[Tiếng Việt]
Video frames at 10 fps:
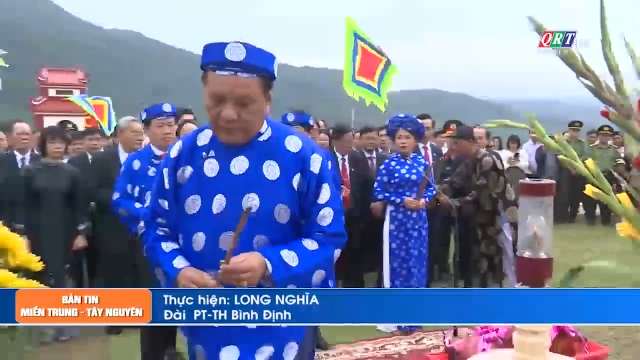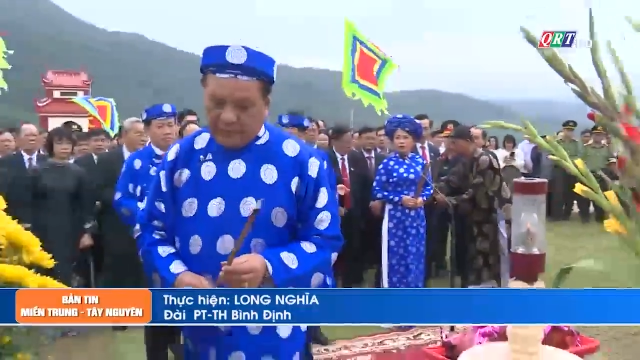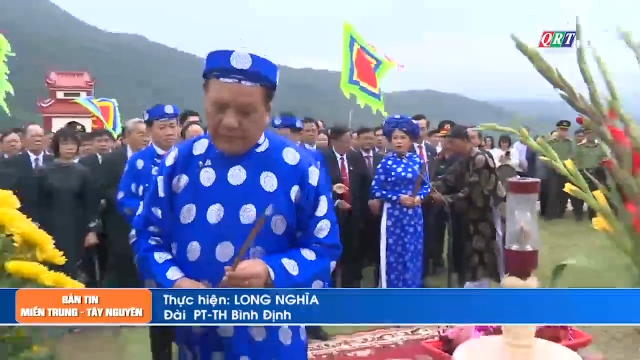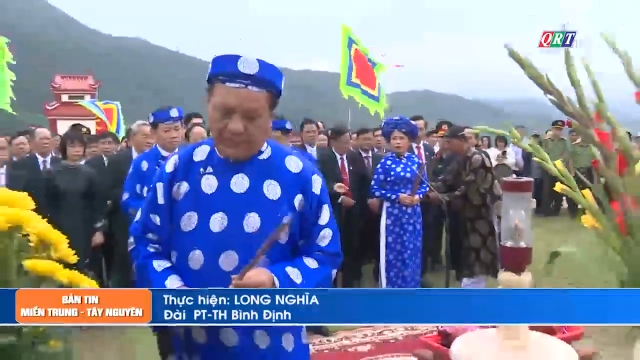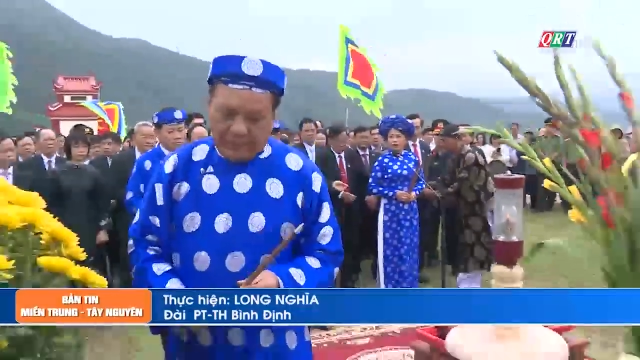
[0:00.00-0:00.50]
thế
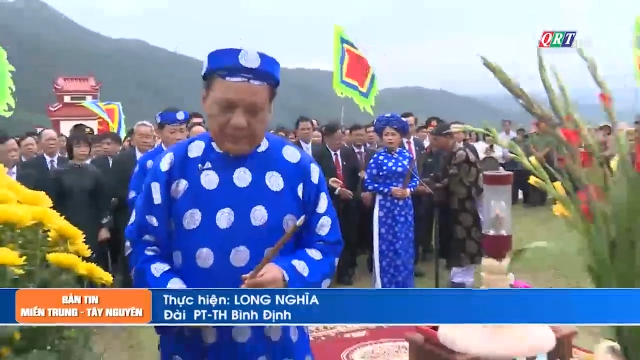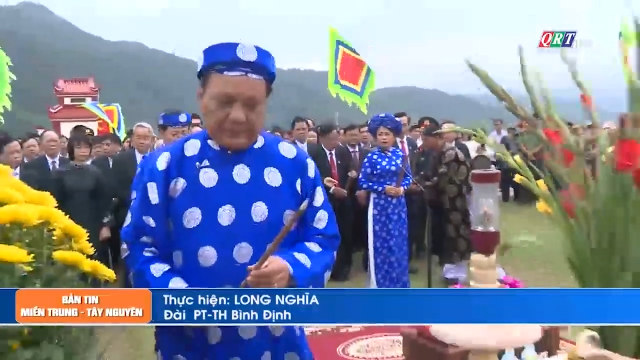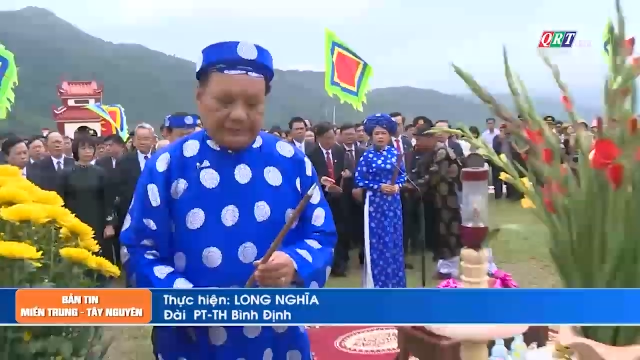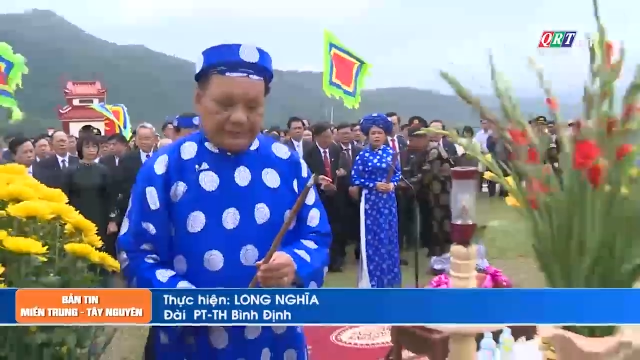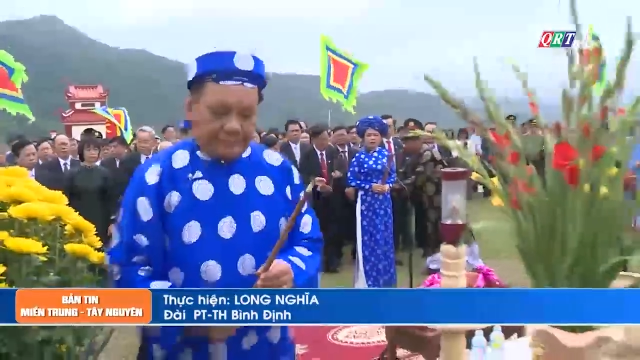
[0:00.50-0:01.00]
hệ trẻ
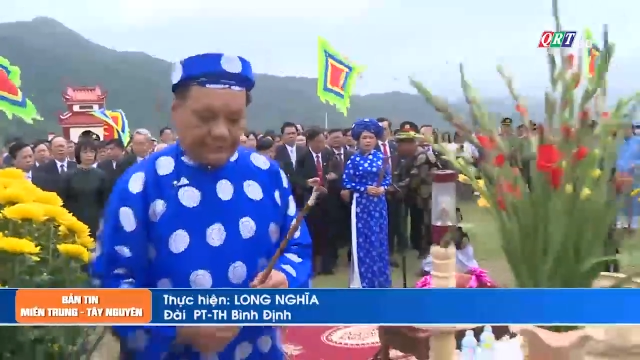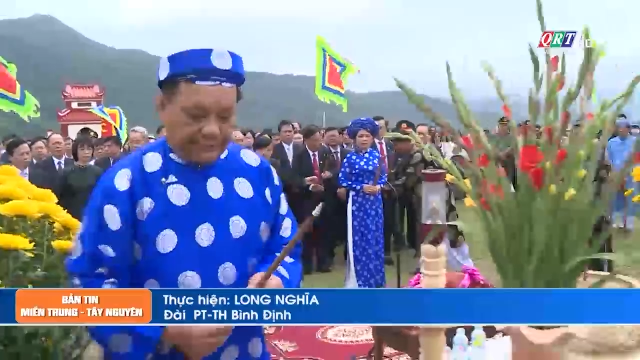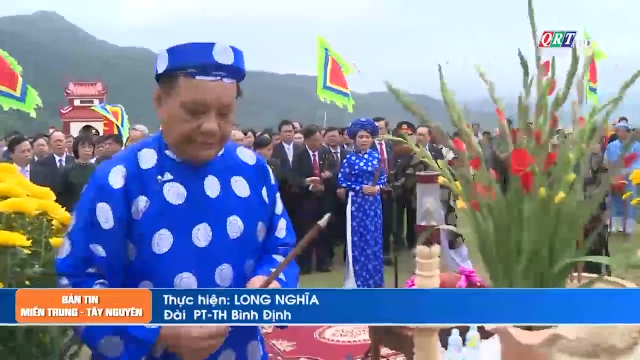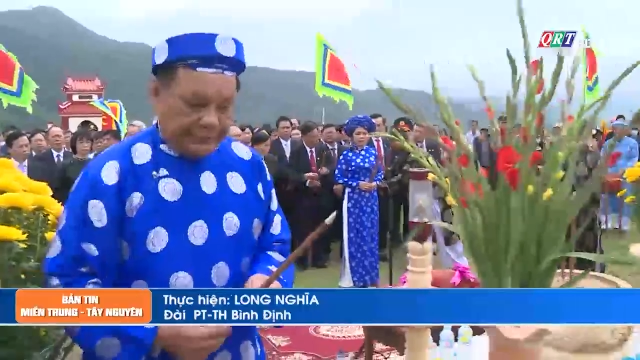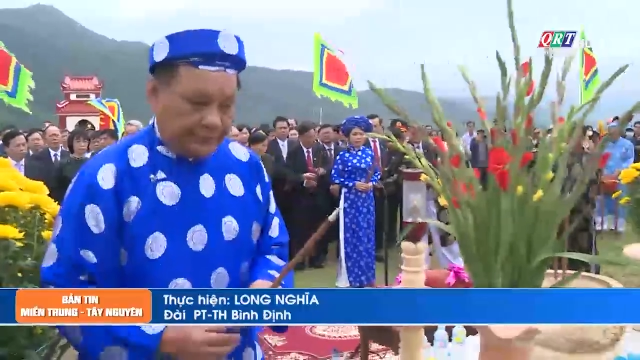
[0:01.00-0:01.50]
tiếp tục
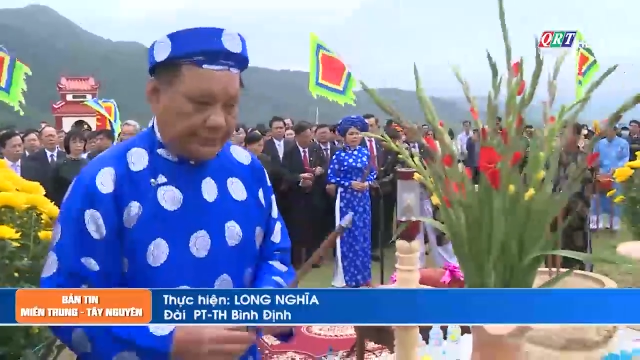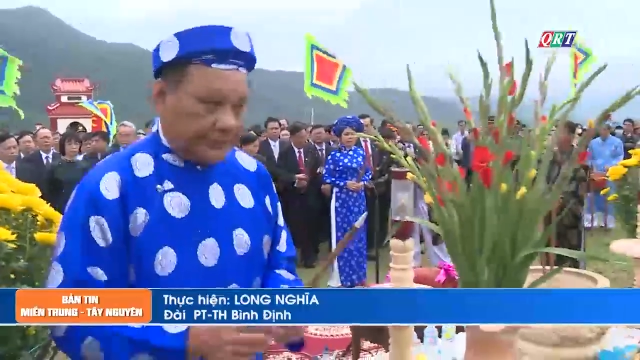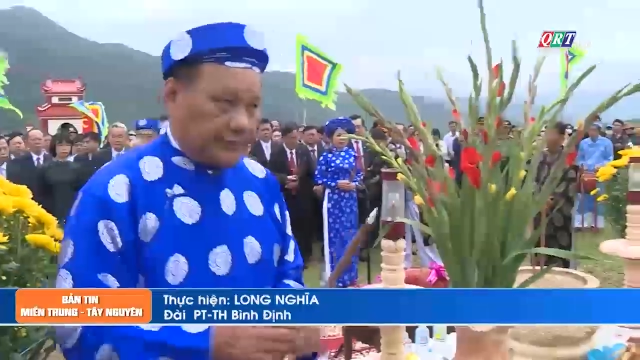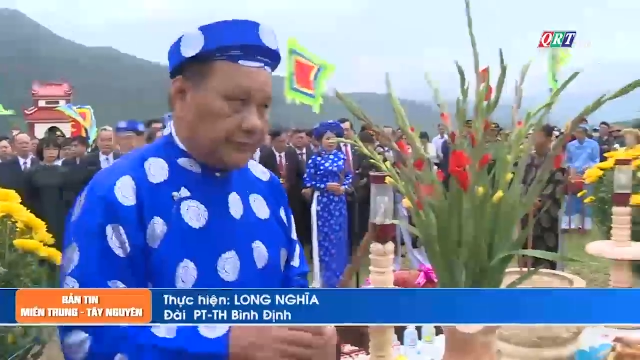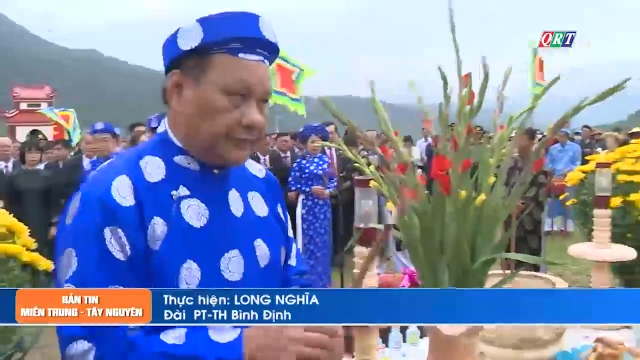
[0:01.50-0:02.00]
phát huy
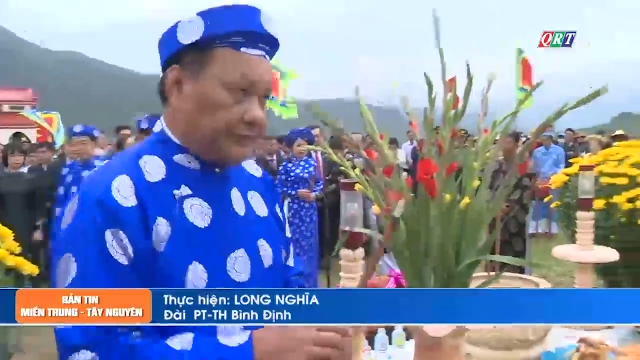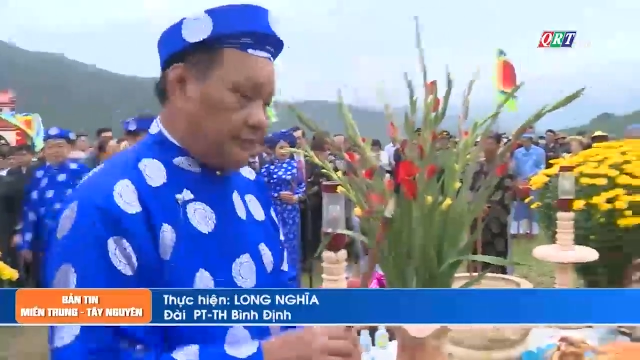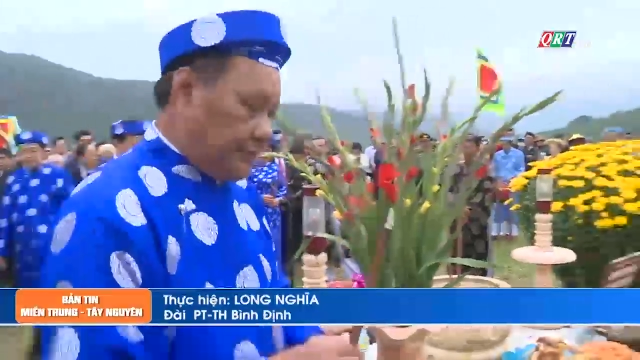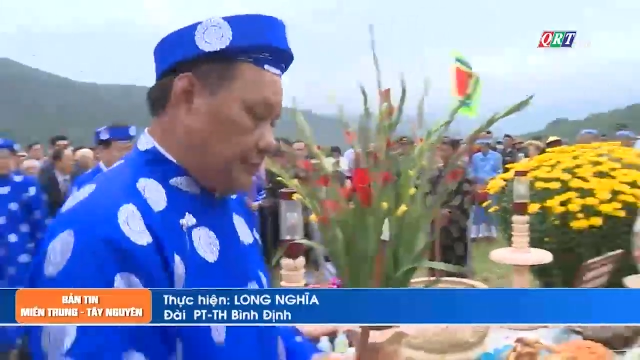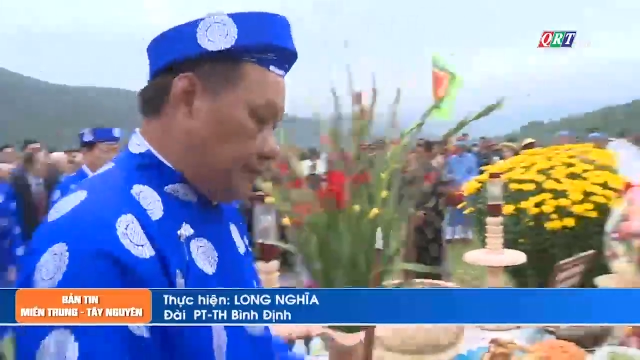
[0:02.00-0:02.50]
hào khí
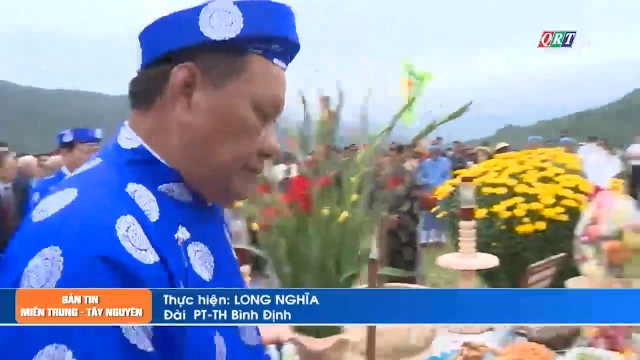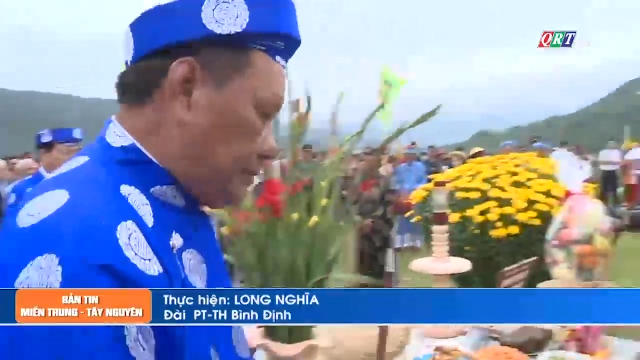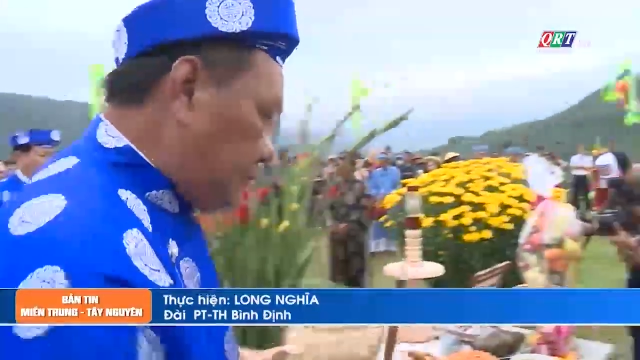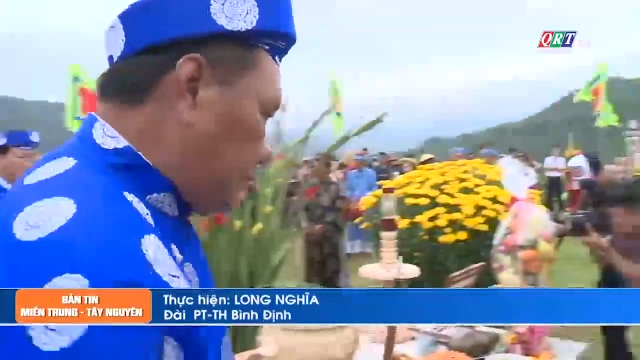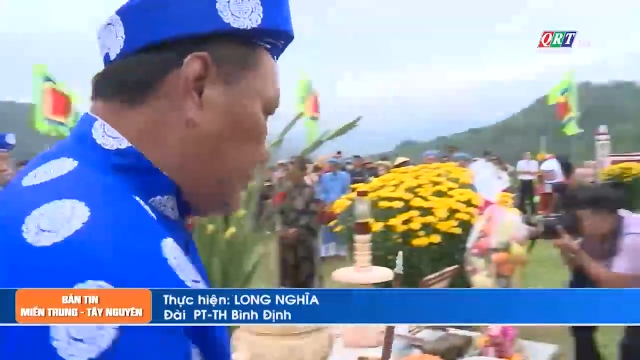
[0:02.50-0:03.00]
Tây
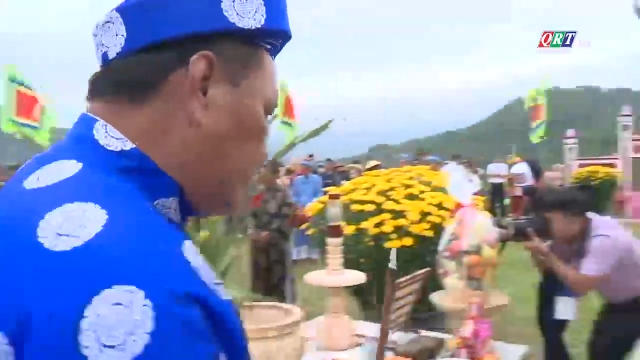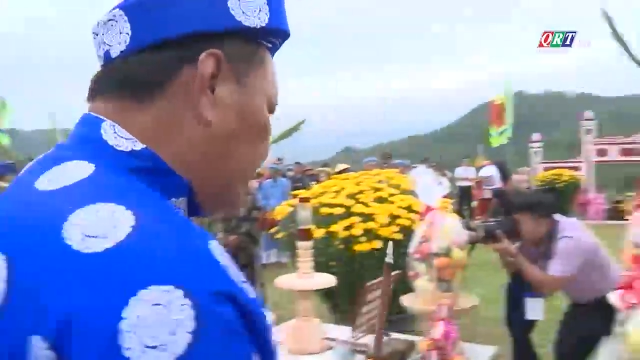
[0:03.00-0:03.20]
Sơn, ra